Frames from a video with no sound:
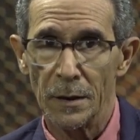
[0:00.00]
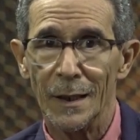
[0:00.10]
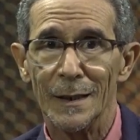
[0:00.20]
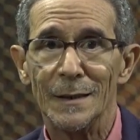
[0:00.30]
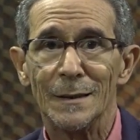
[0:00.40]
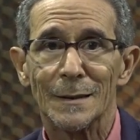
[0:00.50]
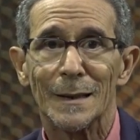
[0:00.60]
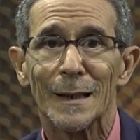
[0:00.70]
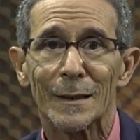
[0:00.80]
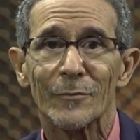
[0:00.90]
de
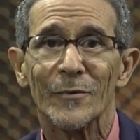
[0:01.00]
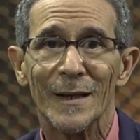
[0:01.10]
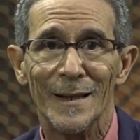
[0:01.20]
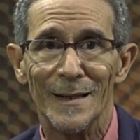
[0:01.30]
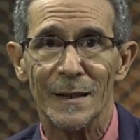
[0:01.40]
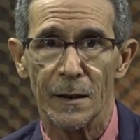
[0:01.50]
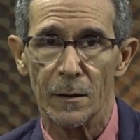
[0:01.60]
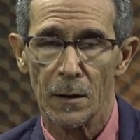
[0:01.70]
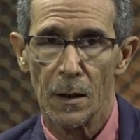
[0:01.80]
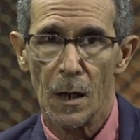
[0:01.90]
intervenir